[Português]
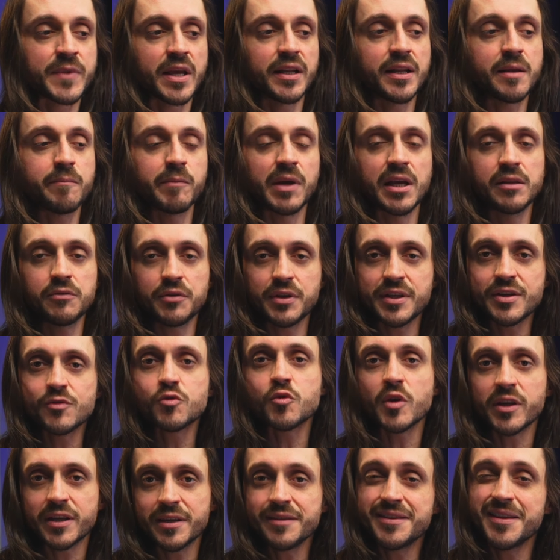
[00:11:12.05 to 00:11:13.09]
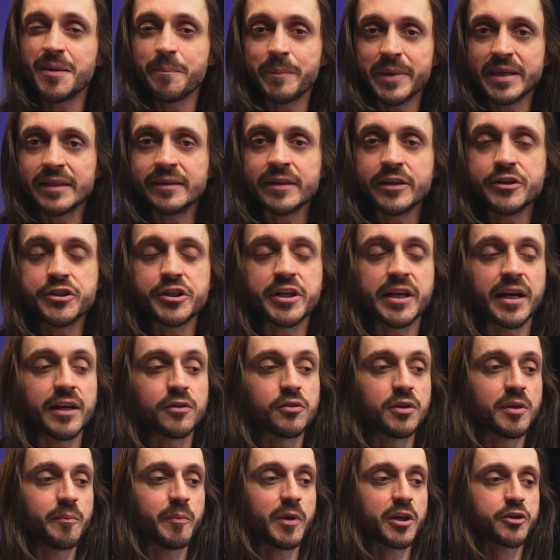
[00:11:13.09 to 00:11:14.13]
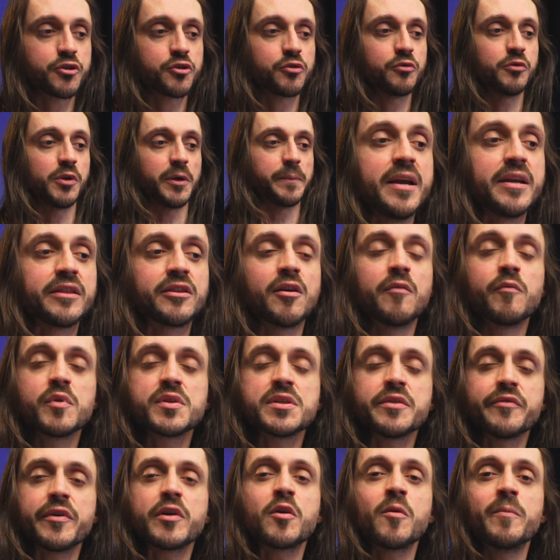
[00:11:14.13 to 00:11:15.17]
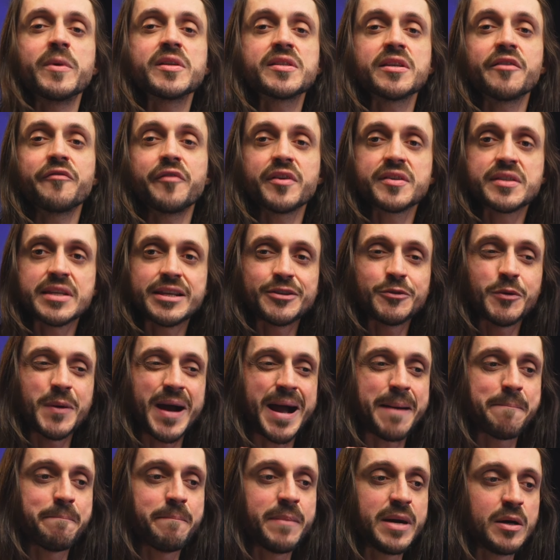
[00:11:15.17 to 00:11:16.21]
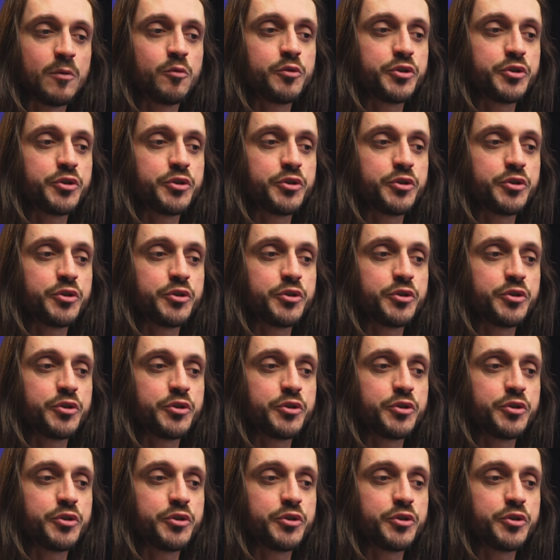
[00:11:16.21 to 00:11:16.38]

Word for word: Lembrando que isso aqui também está indicado na partitura. Então, você vai começar fazendo a mão